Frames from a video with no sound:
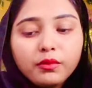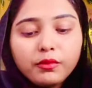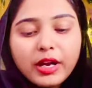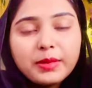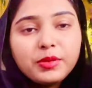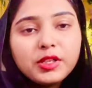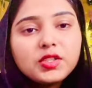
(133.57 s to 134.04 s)

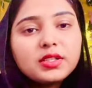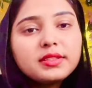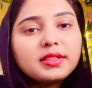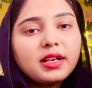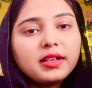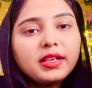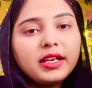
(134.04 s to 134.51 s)

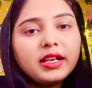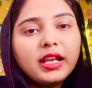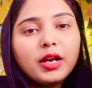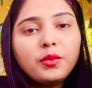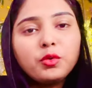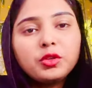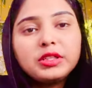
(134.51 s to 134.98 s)
वाइब्रेशंस का खेल
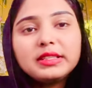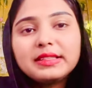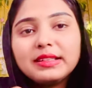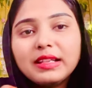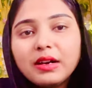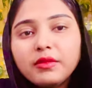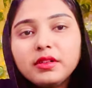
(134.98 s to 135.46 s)
है वो
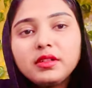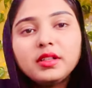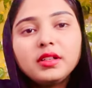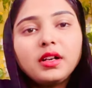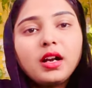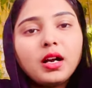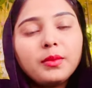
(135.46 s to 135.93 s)
किस लेवल
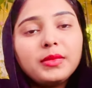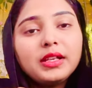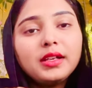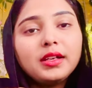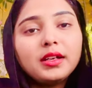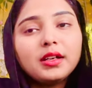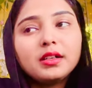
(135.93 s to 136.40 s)
तक हमें
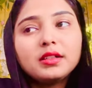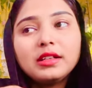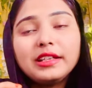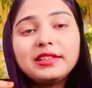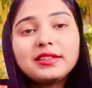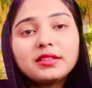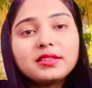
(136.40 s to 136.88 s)

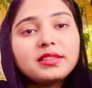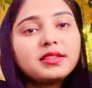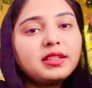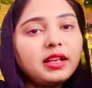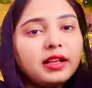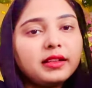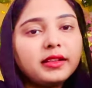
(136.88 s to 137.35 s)
लाइक सक्सेस
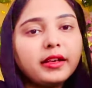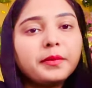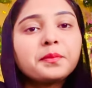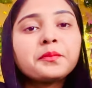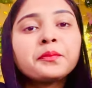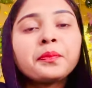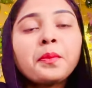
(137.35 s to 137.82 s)
दिलाता
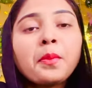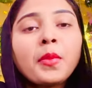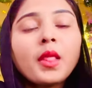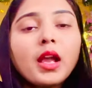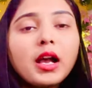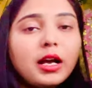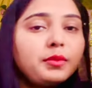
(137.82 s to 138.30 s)

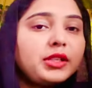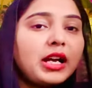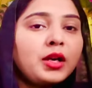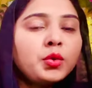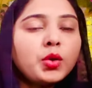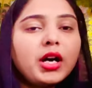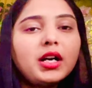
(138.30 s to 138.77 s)
है अब क्या
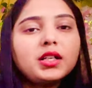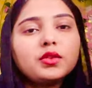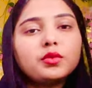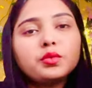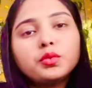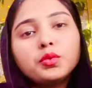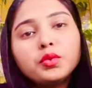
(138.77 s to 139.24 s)
हुआ
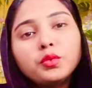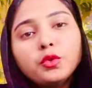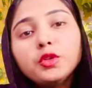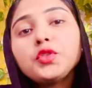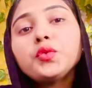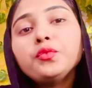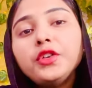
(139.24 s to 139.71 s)

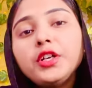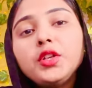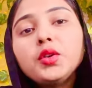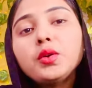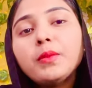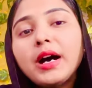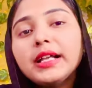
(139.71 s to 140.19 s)
वो जो
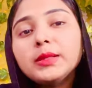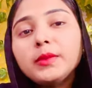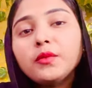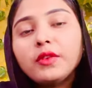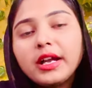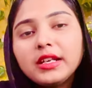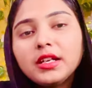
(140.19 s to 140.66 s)
वीडियो बाद
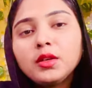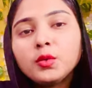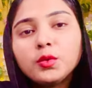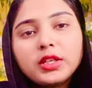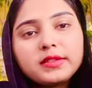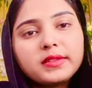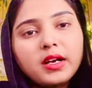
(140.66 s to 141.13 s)
में वायरल
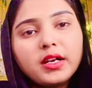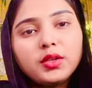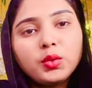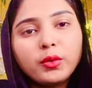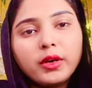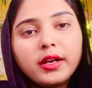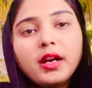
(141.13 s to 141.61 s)
होना
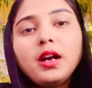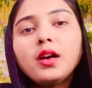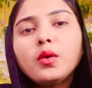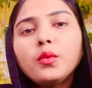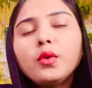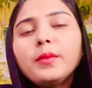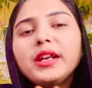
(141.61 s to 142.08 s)
स्टार्ट हुआ ना
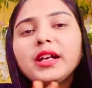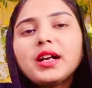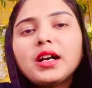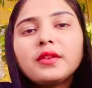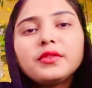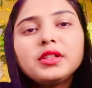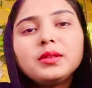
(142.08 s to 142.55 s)
वो मैंने
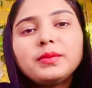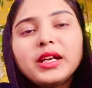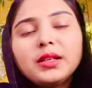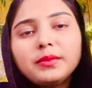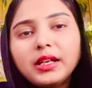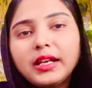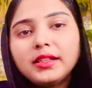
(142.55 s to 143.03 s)
काफ़ी दिन
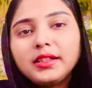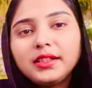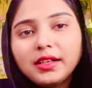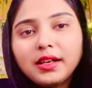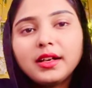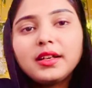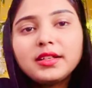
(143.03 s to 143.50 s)
पहले बनाया था
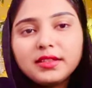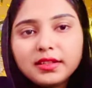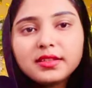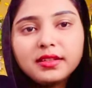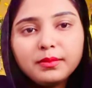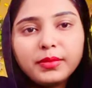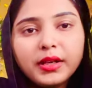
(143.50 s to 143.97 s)
ग्यारह या
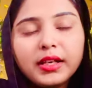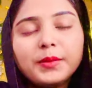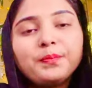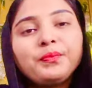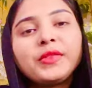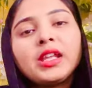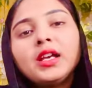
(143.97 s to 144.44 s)
दस दिन पहले
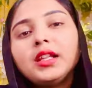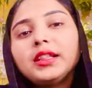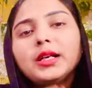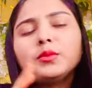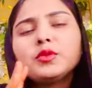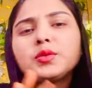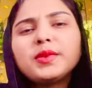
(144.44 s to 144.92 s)

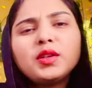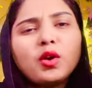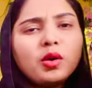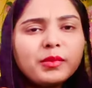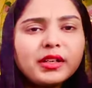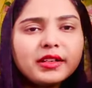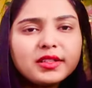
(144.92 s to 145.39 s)
तब उस पर
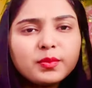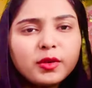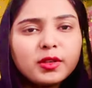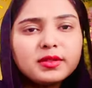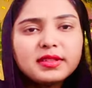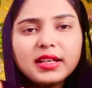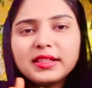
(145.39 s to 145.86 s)
नॉर्मल
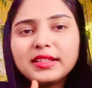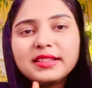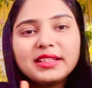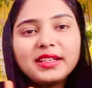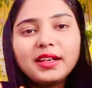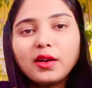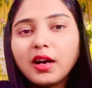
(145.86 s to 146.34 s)
रिस्पॉन्स था
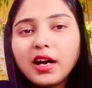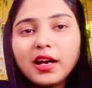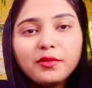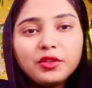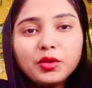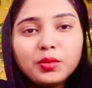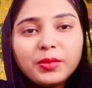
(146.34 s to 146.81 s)
जैसे
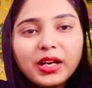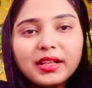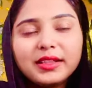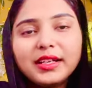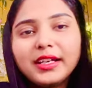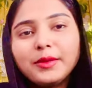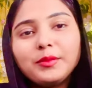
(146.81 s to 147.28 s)
हर वीडियो पर
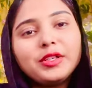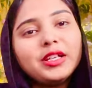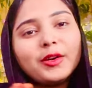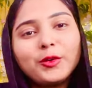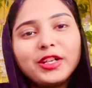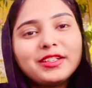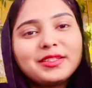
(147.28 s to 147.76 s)
आता है
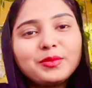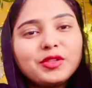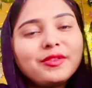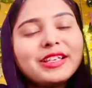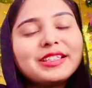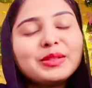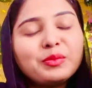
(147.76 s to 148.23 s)
मेरी ऑडियंस
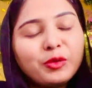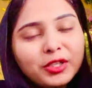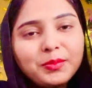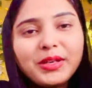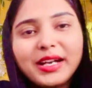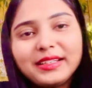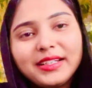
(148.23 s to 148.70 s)
मुझे वैसे
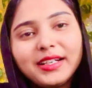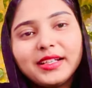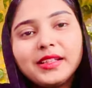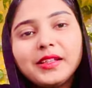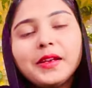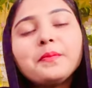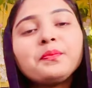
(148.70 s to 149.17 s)
बहुत प्यार
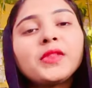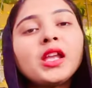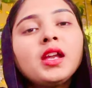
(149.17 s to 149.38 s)
दिखाती है